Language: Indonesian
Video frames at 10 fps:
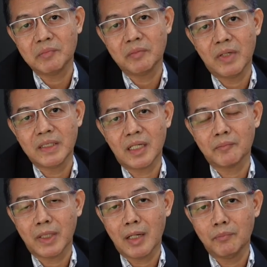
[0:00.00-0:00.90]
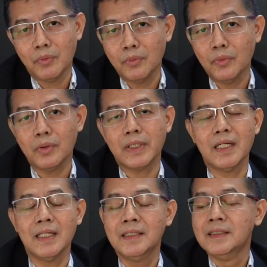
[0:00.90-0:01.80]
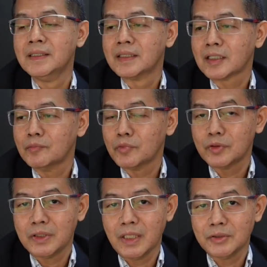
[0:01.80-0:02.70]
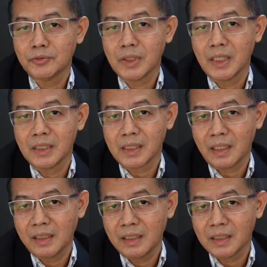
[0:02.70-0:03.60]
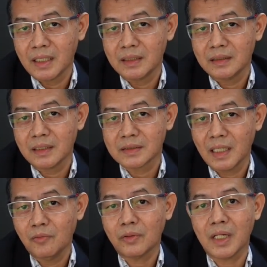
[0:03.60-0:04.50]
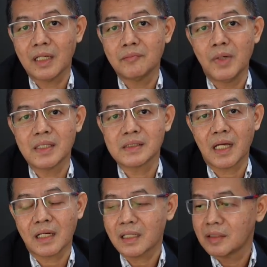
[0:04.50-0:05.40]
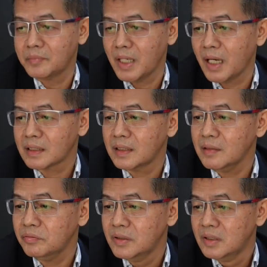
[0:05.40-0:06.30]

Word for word: lebih banyak menabung ya kemudian juga kredit nggak tersalurkan bank sekarang lebih aktif